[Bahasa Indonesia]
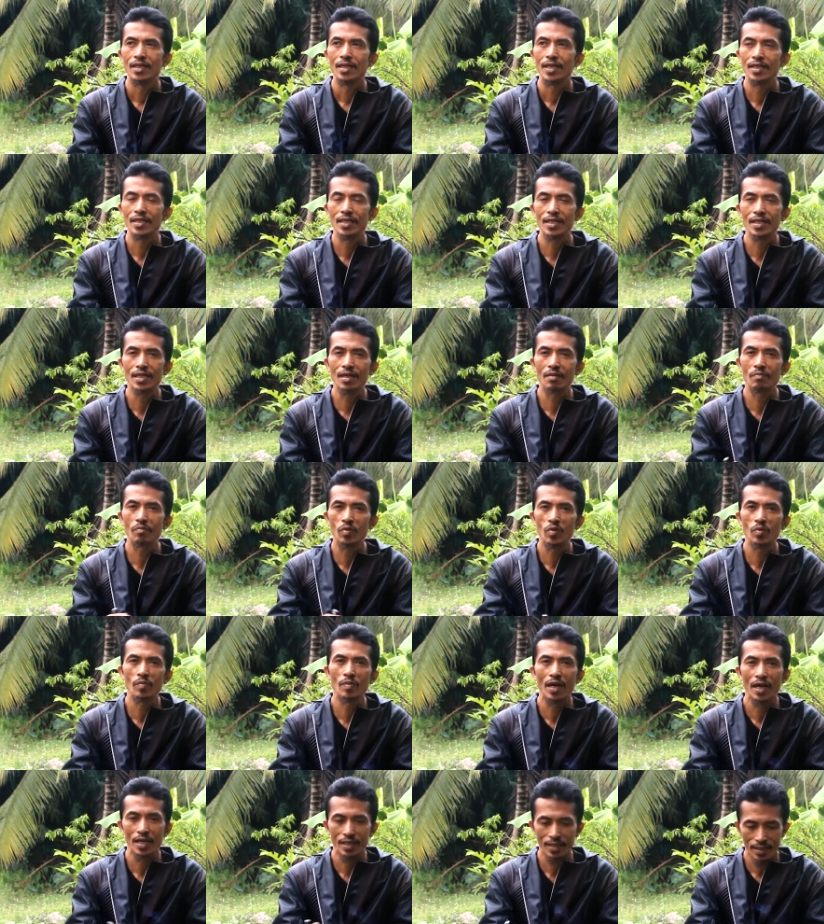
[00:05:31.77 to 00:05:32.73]
Ketika
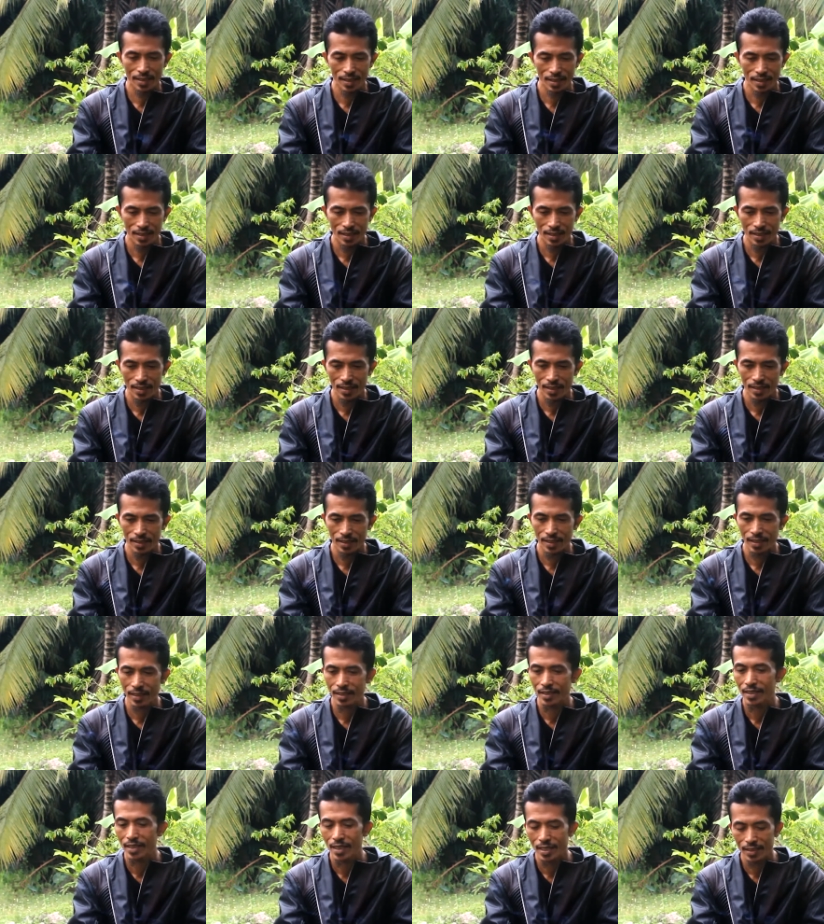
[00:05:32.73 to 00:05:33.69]
belum ada
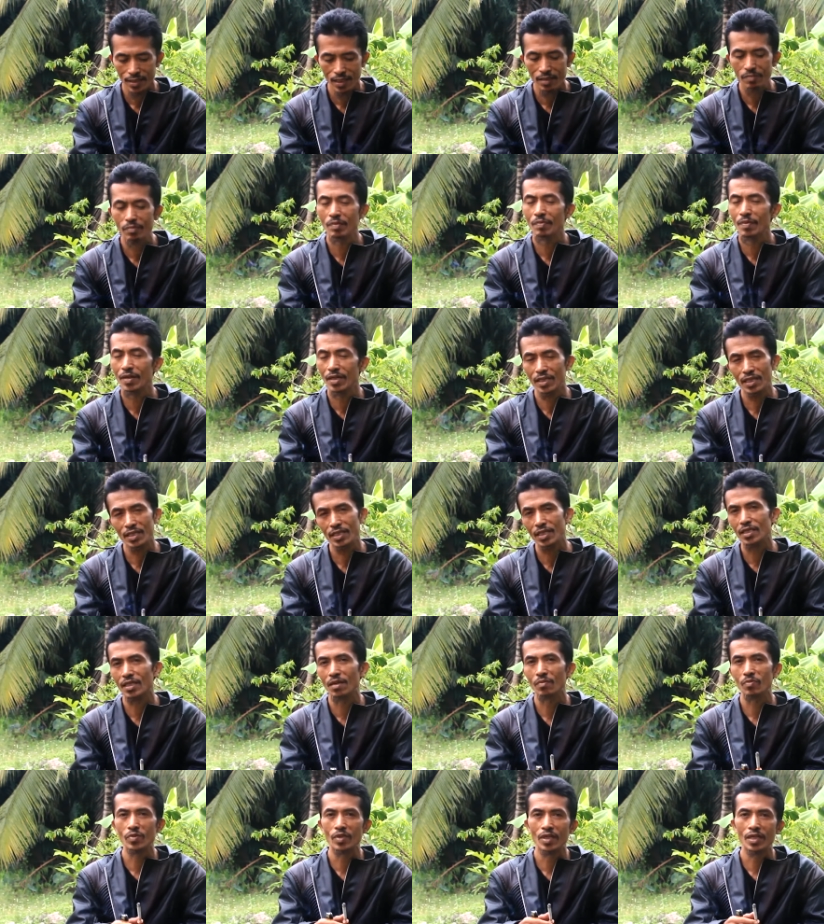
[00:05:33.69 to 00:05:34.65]
kegiatan, memang kita
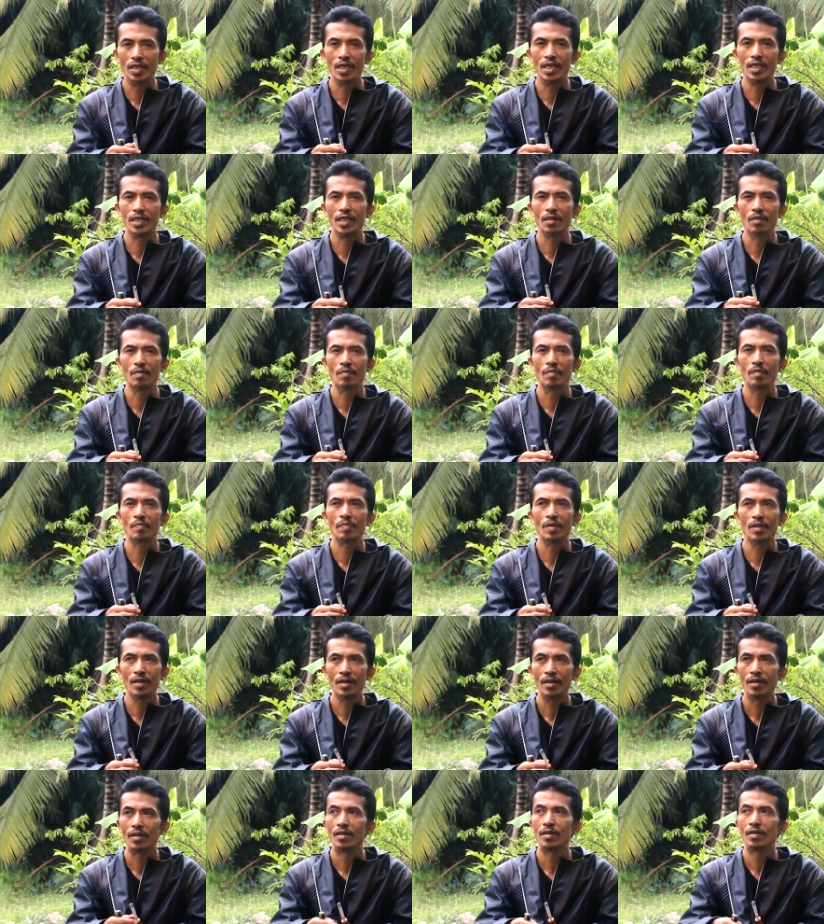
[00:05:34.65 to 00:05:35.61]
tak punya kegiatan
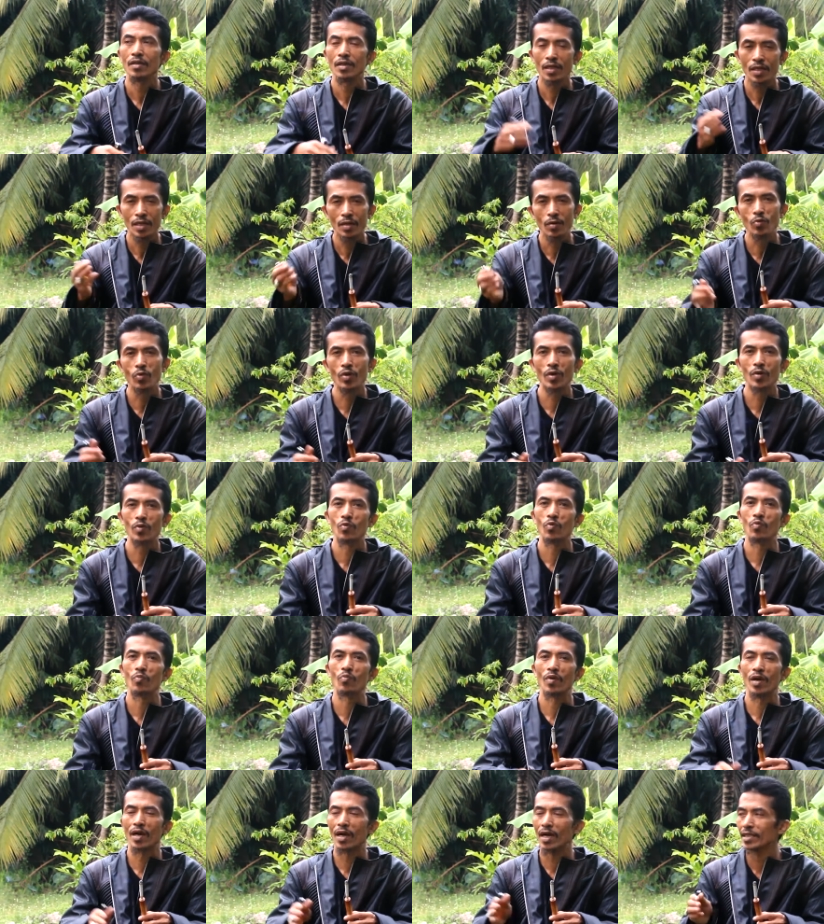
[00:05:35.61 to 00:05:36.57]
apa-apa. Keluar
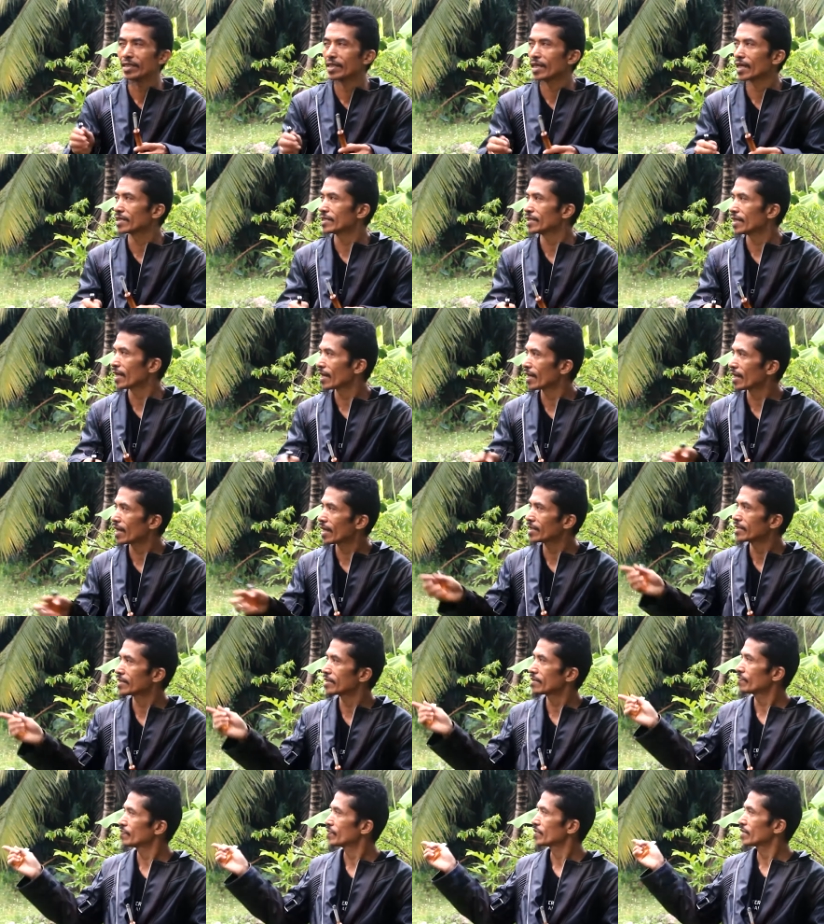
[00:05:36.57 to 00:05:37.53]
rumah, jalan-jalan,
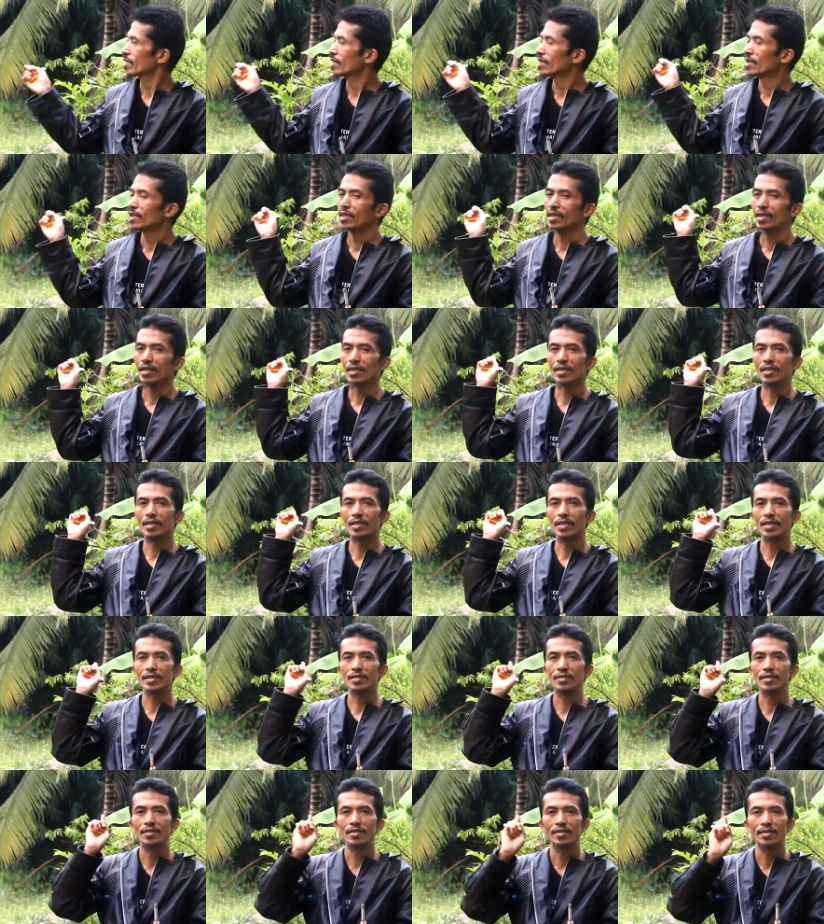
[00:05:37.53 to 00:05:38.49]

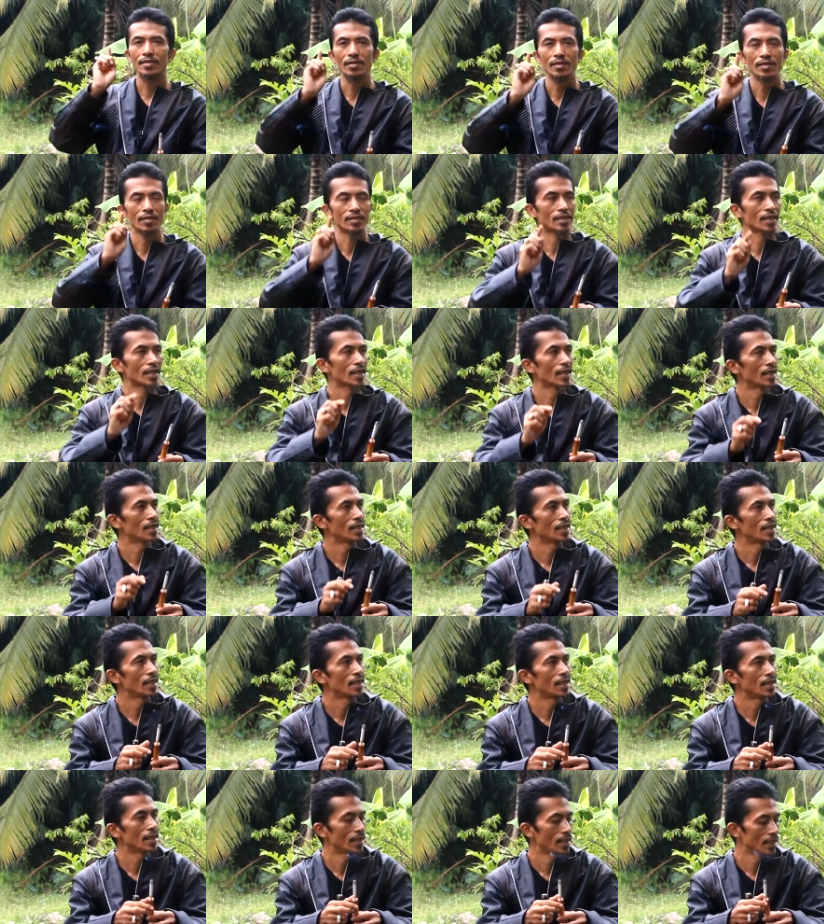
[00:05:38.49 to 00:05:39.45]
lihat eh,
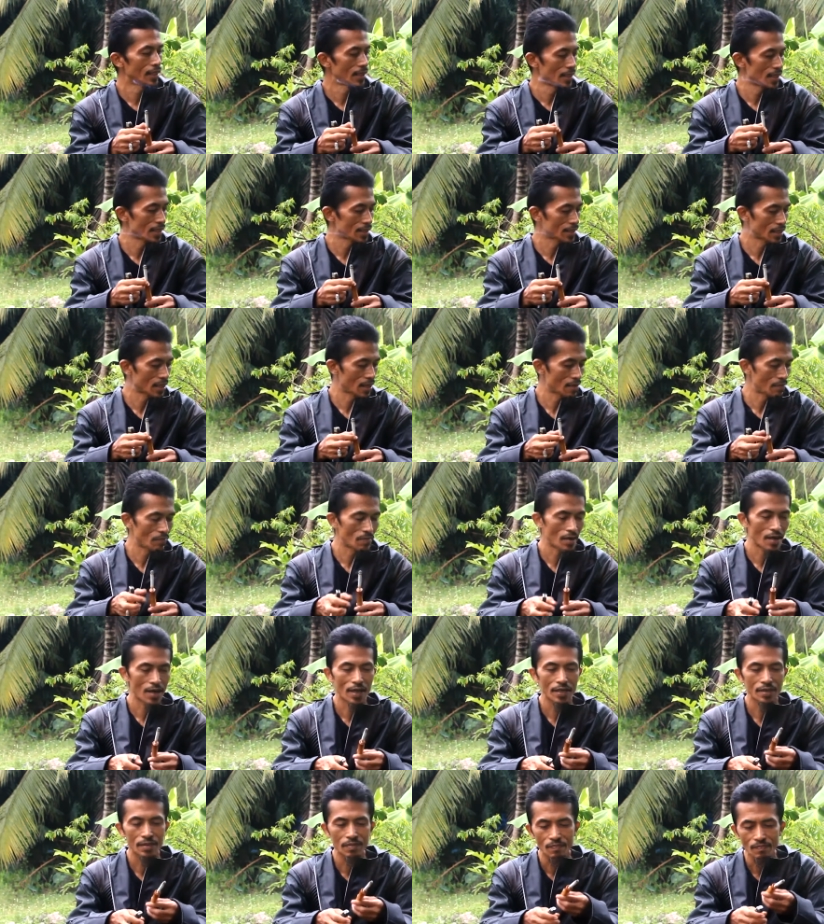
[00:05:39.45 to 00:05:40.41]
sekeliling, lihat
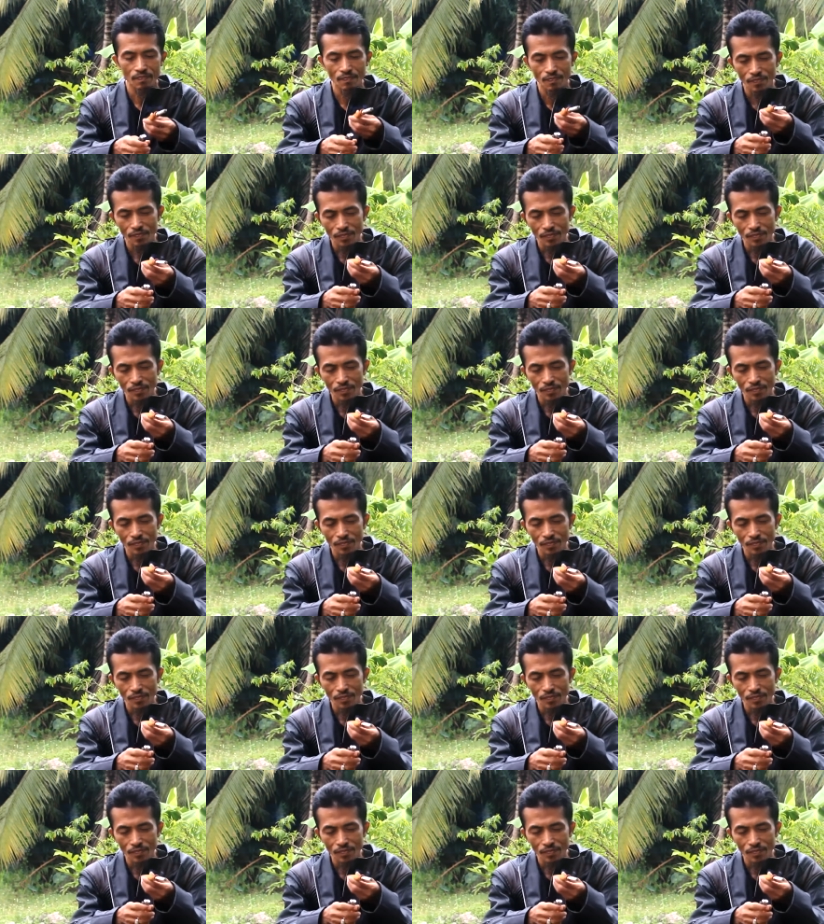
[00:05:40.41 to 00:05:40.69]
taman,